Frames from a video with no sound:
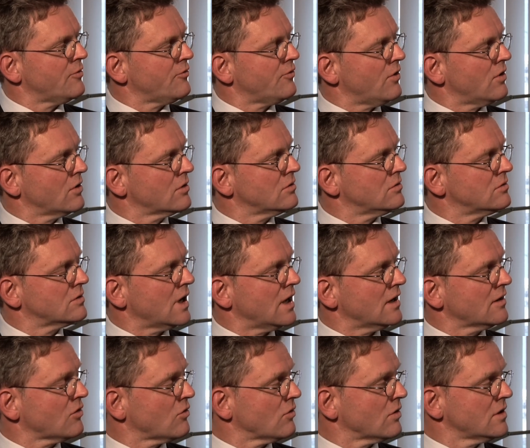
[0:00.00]
Bevölkerung
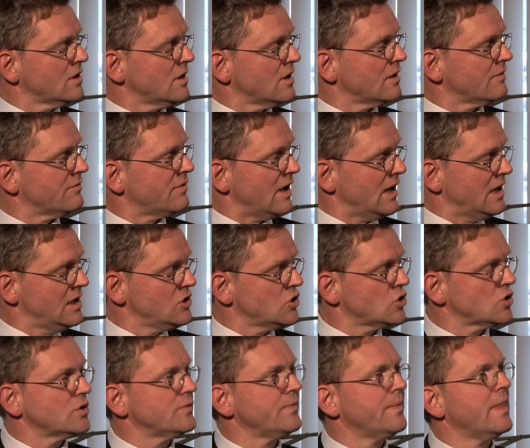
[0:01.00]
gar nicht so richtig
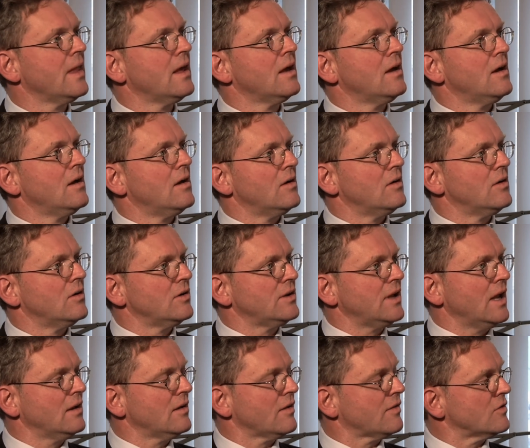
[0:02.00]
falsch, äh,
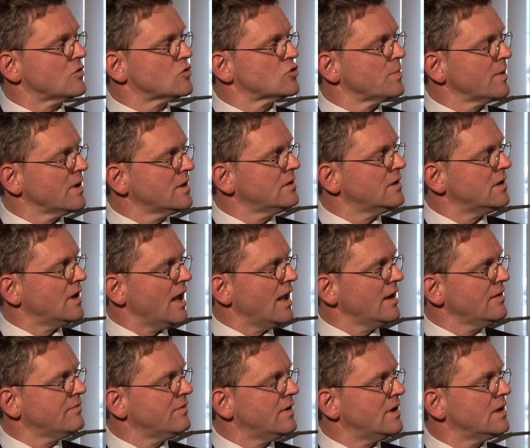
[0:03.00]
denn das entspricht in
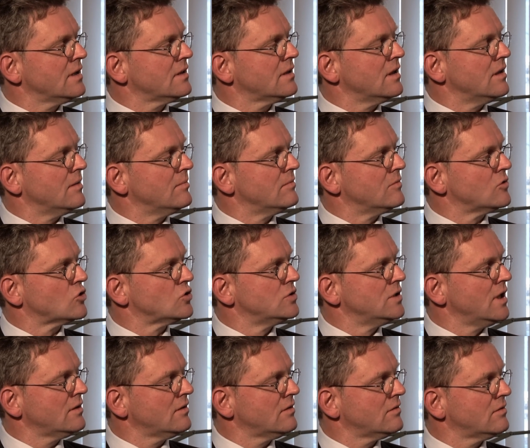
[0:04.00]
etwa dem
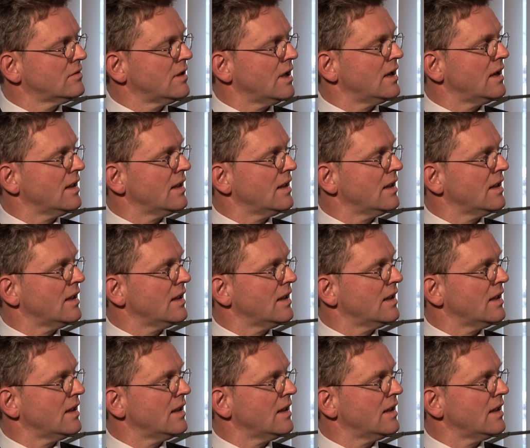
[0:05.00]
Schnitt der